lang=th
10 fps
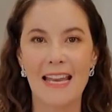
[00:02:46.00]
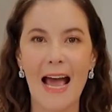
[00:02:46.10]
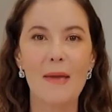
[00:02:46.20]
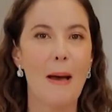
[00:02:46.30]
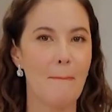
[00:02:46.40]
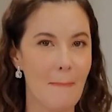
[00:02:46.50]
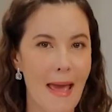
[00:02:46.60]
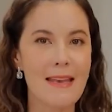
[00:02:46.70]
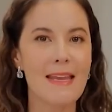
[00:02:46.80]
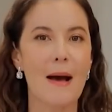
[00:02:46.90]
ได้แบบ
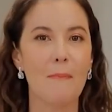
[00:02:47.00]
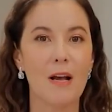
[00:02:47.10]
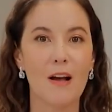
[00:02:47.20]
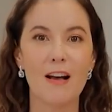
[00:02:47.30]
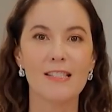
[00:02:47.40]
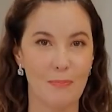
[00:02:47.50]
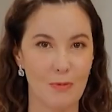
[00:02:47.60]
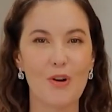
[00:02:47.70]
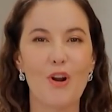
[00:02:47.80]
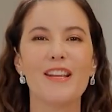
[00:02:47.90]
แม่นยำแล้วก็เจ็บ
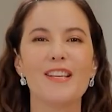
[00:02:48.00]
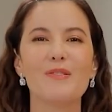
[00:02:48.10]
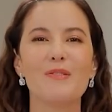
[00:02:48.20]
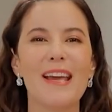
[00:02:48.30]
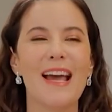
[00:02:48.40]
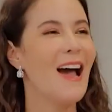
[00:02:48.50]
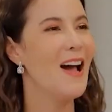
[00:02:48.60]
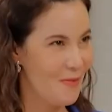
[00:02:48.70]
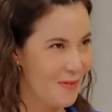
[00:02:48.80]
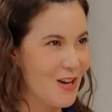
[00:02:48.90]
ตัวน้อยที่สุดด้วยค่ะ
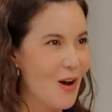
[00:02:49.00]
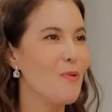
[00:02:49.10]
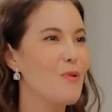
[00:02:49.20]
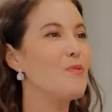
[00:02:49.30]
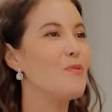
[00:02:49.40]
วันนี้ขอบคุณ